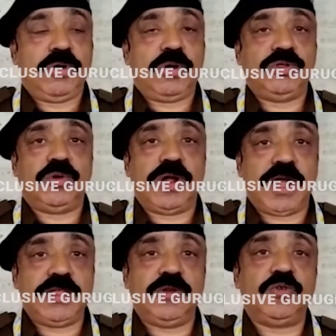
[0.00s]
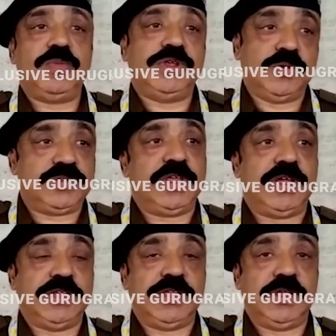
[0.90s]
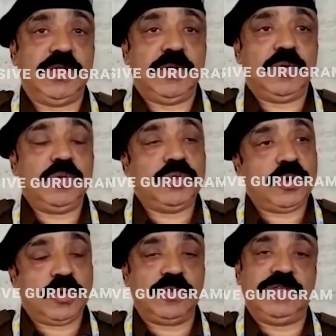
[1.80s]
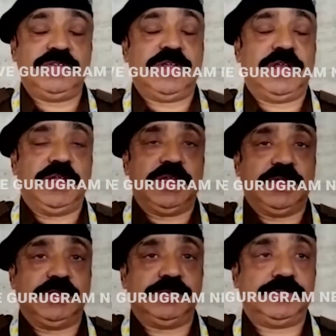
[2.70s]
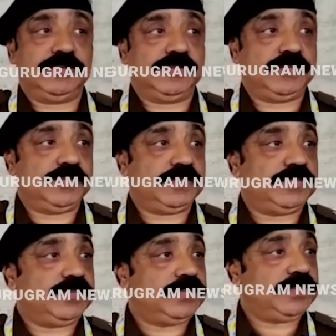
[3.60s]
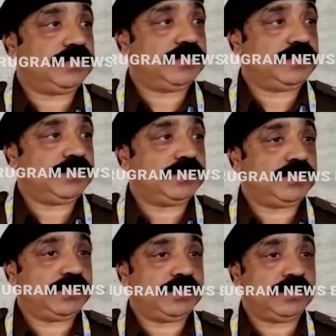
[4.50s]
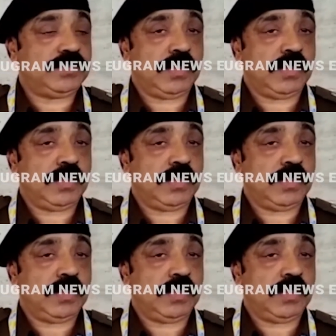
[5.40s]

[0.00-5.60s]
और जो गाड़ी जो उसमें यूज़ की गई थी उन दोनों को सीज कर लिया क्या कुछ भंशा थी सर क्यों चुराए गए ये गमले